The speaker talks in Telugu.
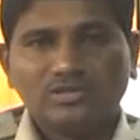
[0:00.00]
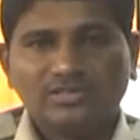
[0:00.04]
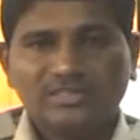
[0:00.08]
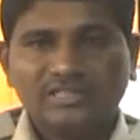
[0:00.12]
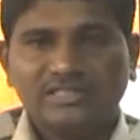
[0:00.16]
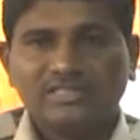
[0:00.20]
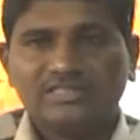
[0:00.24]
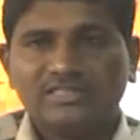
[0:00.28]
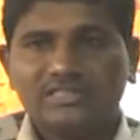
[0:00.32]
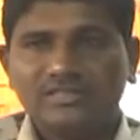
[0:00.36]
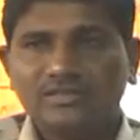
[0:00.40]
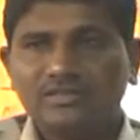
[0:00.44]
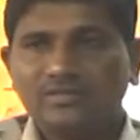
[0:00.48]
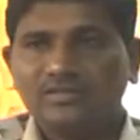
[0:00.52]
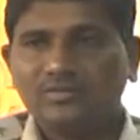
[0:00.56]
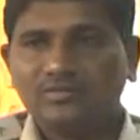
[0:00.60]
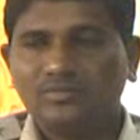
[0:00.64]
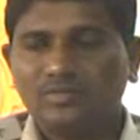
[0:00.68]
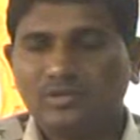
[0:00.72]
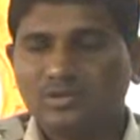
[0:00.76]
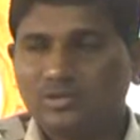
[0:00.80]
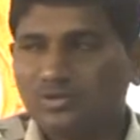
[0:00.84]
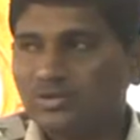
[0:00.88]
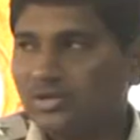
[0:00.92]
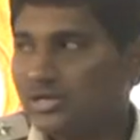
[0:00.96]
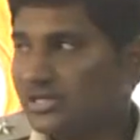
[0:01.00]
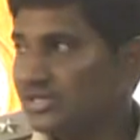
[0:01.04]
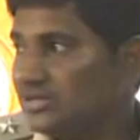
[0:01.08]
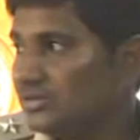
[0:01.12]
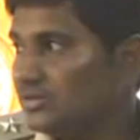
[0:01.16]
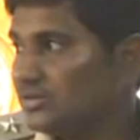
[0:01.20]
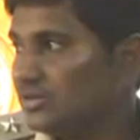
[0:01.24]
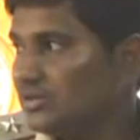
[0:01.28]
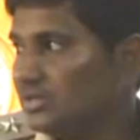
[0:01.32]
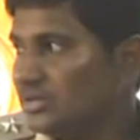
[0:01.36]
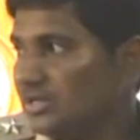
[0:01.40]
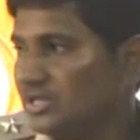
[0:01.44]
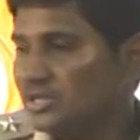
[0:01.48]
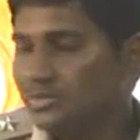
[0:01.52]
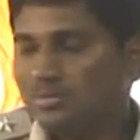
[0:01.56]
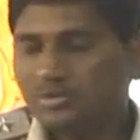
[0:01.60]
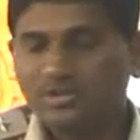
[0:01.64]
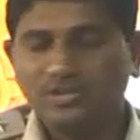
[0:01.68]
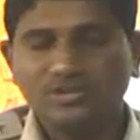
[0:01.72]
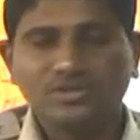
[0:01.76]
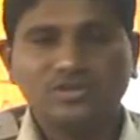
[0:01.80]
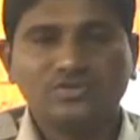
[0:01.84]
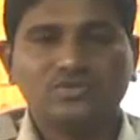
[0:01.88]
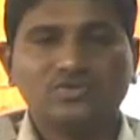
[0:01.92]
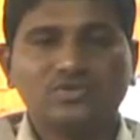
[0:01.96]
జెంట్స్ మొత్తం ఐదుగురిని
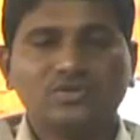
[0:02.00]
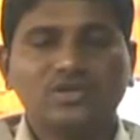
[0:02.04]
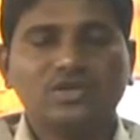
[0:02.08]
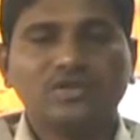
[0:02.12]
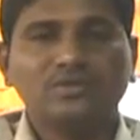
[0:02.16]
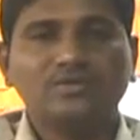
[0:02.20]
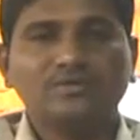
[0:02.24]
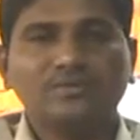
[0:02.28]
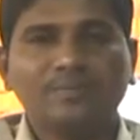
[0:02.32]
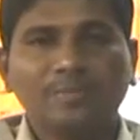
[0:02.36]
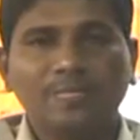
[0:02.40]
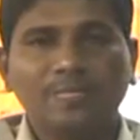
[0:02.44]
అదుపులోకి తీసుకున్నారు